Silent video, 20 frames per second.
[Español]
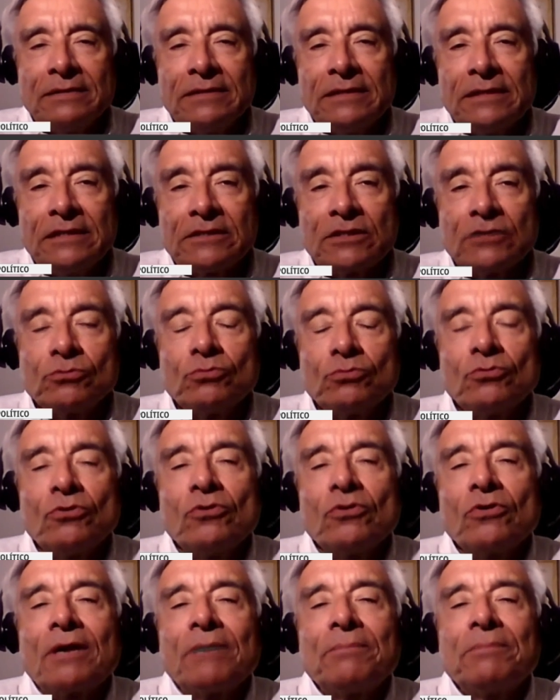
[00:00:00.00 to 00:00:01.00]
Y ese es uno de
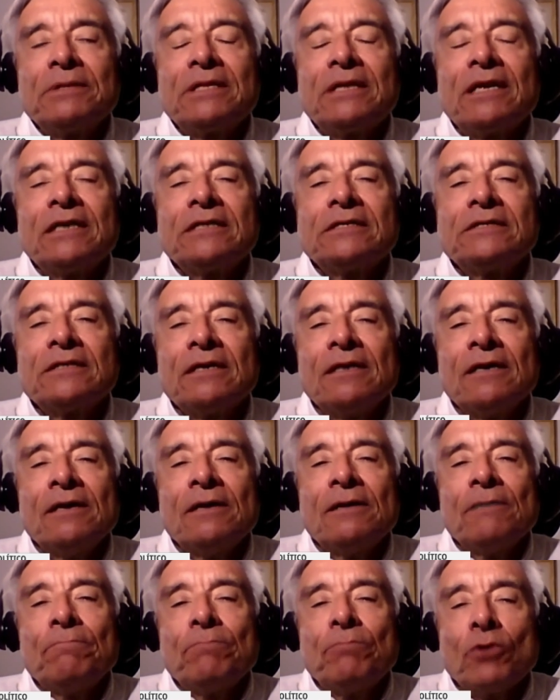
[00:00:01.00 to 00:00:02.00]
los capitales
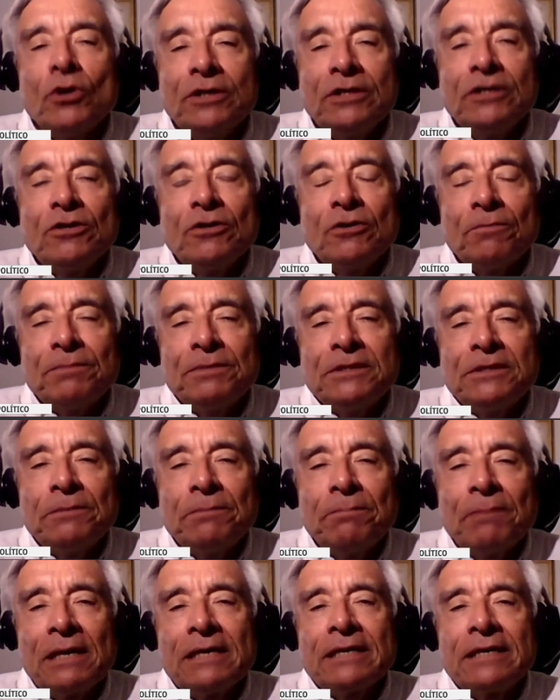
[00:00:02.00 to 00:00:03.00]
políticos
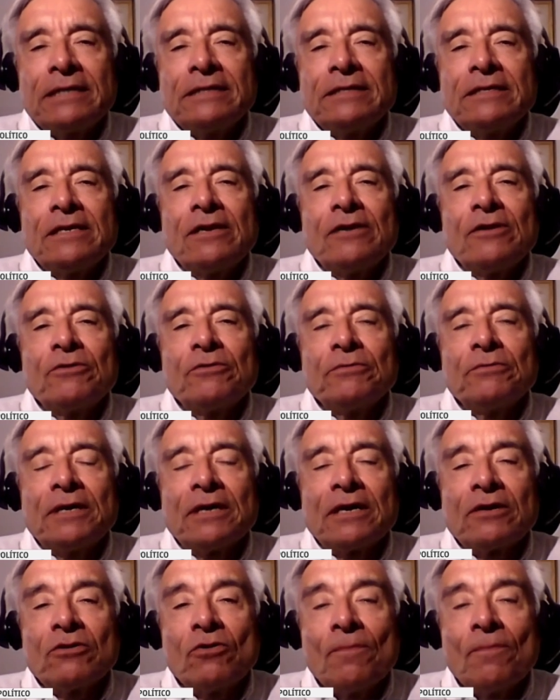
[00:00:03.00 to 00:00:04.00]
principales que tiene el
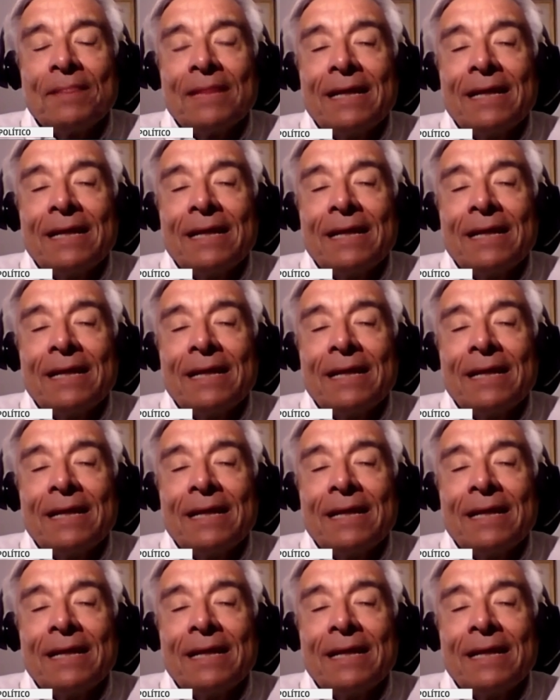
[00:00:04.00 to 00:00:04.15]
gobierno.